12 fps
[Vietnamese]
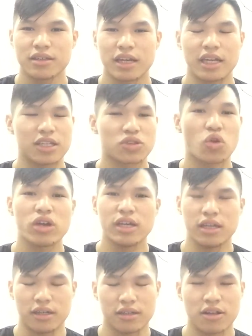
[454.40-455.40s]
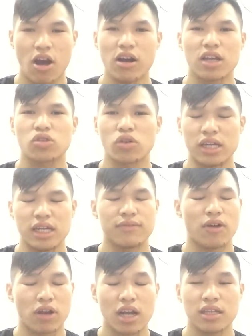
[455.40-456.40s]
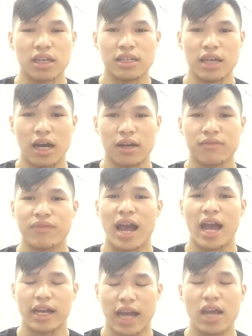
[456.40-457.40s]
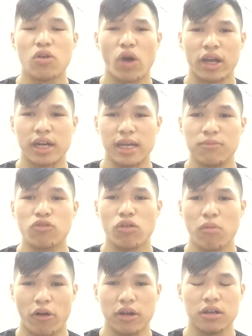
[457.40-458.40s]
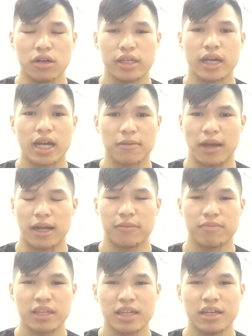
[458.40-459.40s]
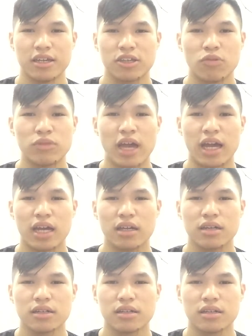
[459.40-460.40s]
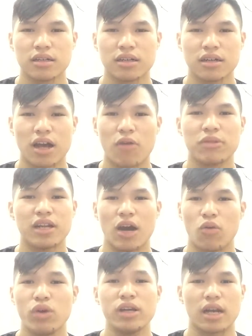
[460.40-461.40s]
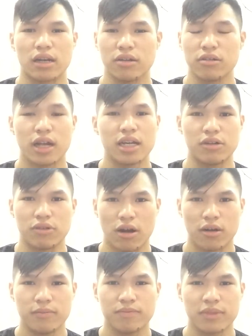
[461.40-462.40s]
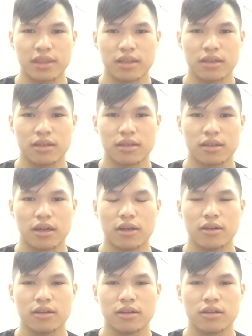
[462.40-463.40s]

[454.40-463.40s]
Thì đó là tùy vào cách nhìn nhận và cái quan điểm của mỗi người nha các bạn. Chúng ta không thể nào quyết định được cái điều đó đó.